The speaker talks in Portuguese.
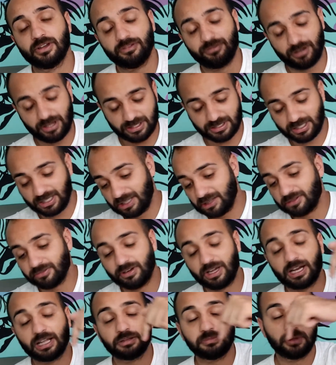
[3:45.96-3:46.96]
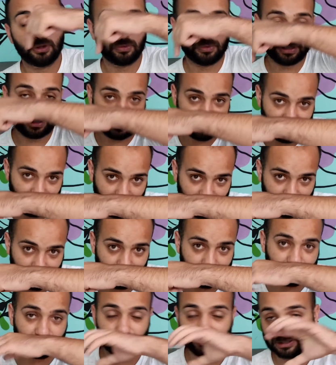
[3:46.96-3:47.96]
Faz o seguinte, vai lá no meu
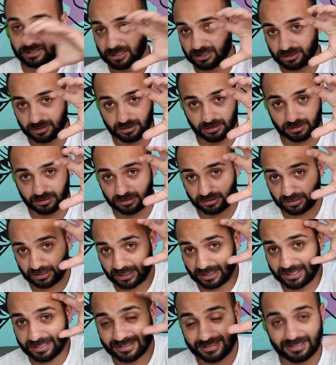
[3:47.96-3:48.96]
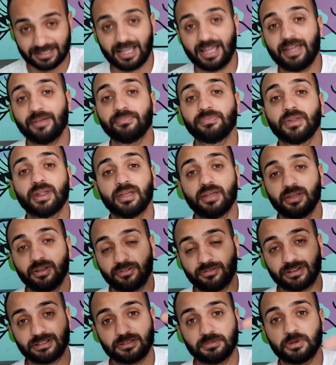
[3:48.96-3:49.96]
Instagram, se você quiser
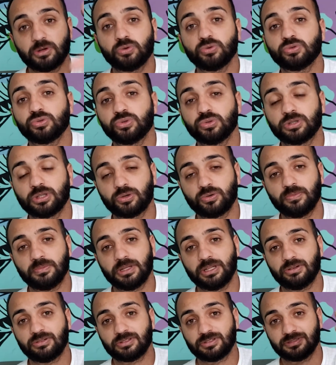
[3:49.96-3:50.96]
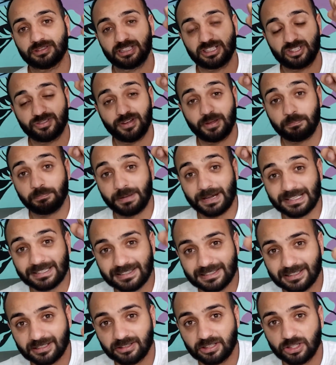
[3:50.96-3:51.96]
fazer uma consulta comigo. Se você estiver
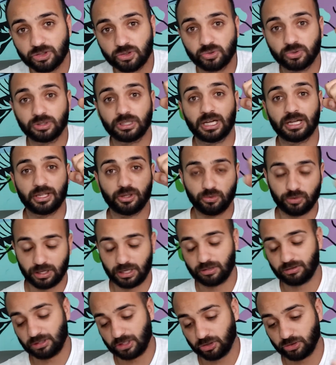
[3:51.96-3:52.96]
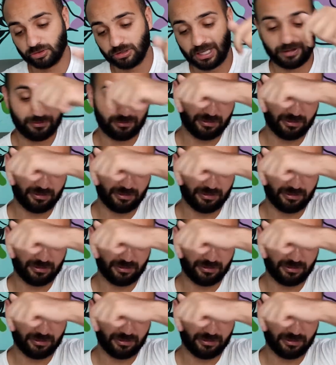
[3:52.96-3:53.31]
precisando de ajuda, eu quero te ajudar.